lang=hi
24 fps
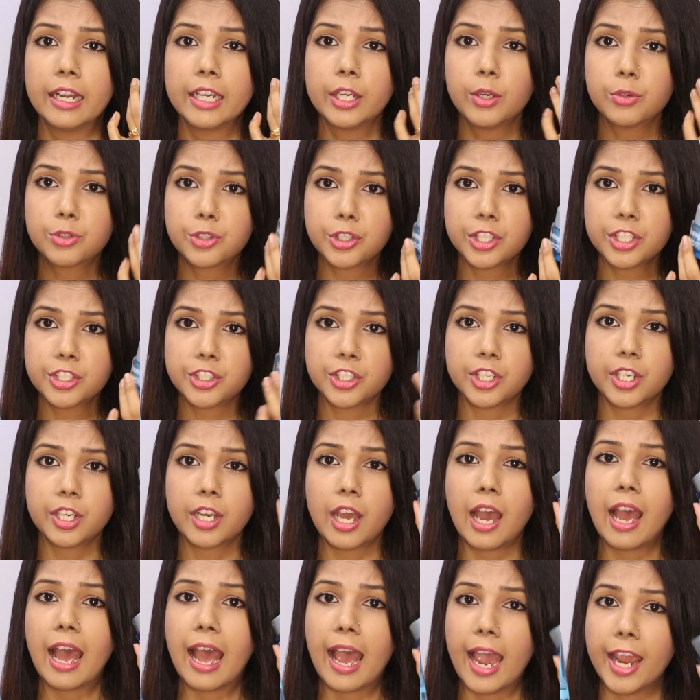
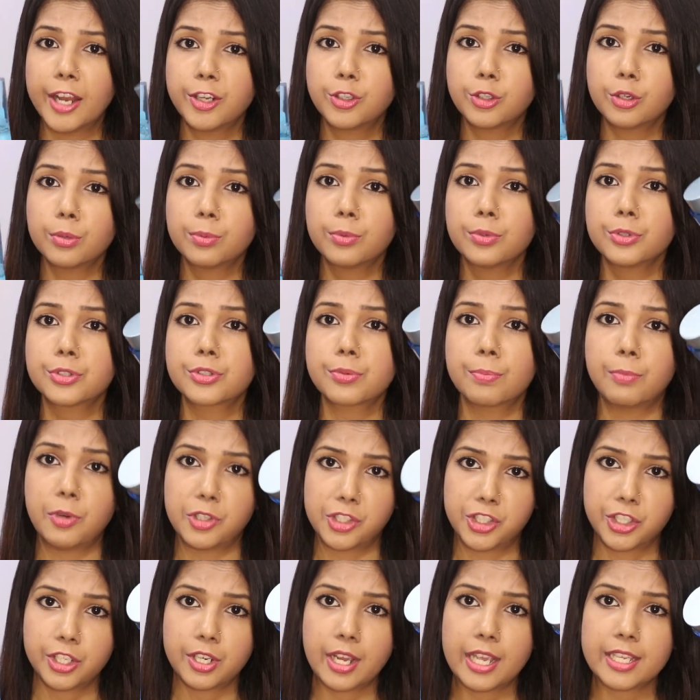न्यूट्रीजीना हाइड्रोबूस्ट
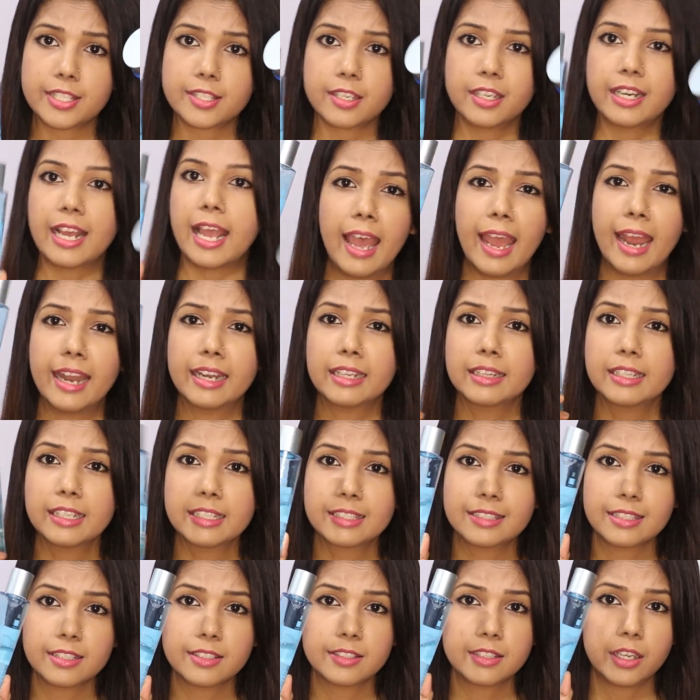मॉइस्चराइज़र एंड
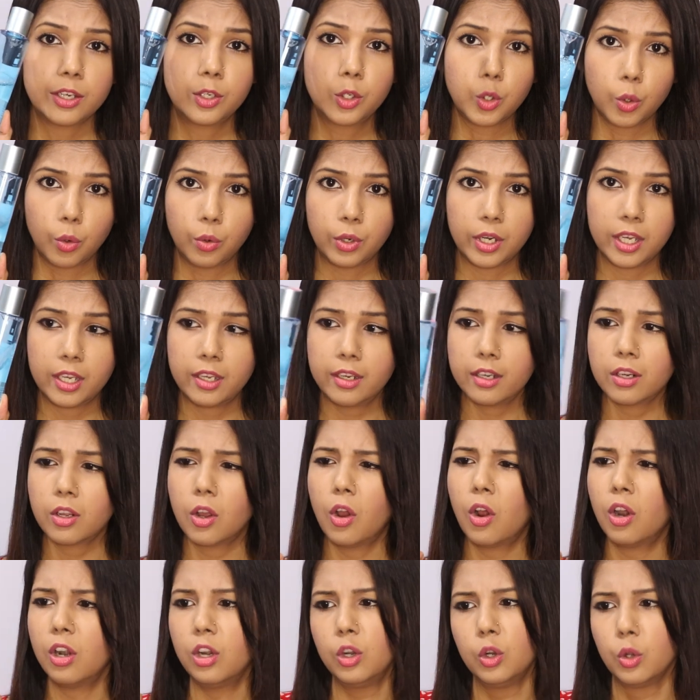दिस इज़ द टोनर
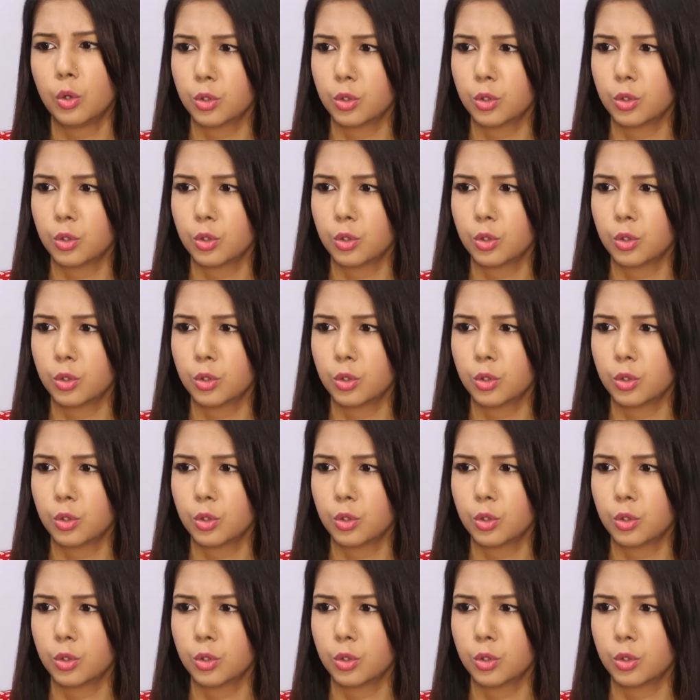और